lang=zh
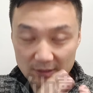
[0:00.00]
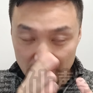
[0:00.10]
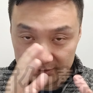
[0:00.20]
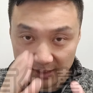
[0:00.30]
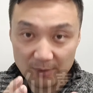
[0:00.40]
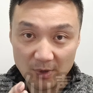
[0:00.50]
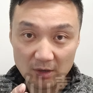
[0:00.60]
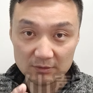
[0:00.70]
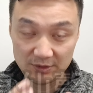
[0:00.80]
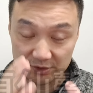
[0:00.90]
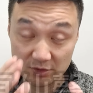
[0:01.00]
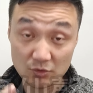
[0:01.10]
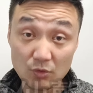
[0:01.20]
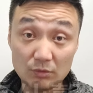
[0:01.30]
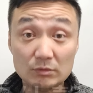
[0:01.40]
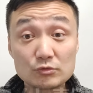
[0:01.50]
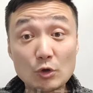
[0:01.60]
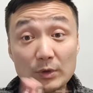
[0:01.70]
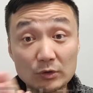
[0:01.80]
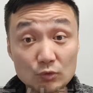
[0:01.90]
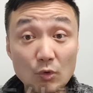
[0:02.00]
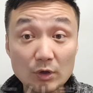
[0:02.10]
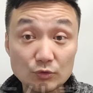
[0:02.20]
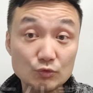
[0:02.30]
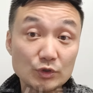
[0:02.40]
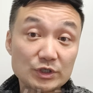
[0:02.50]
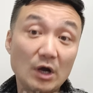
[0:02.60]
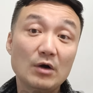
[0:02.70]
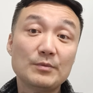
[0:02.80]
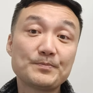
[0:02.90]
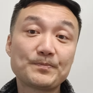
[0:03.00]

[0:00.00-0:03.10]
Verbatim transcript: 而代表你这个州座位多与少，